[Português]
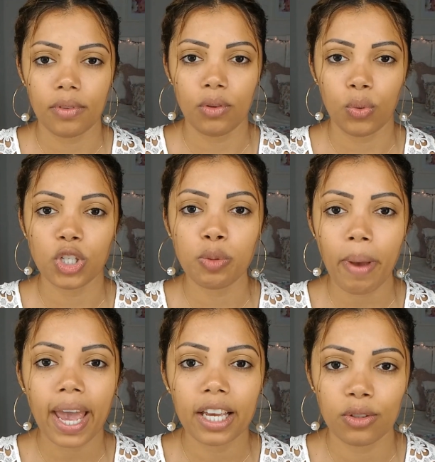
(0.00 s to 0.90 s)
do
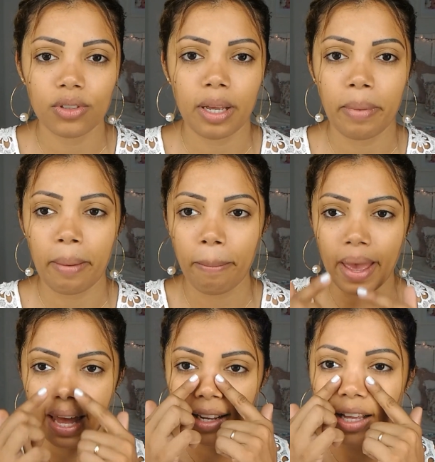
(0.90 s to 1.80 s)
aspecto da minha
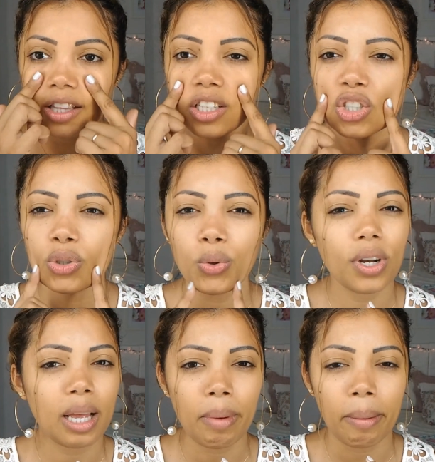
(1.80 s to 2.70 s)
pele, na
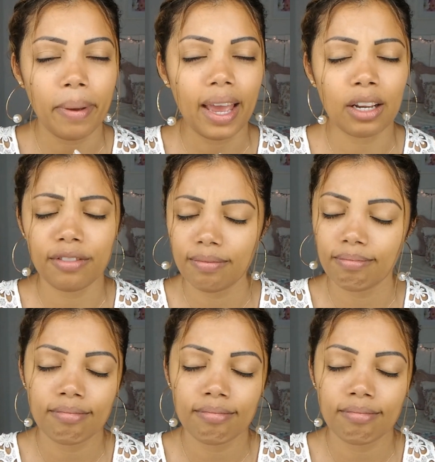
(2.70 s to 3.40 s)
textura da minha pele.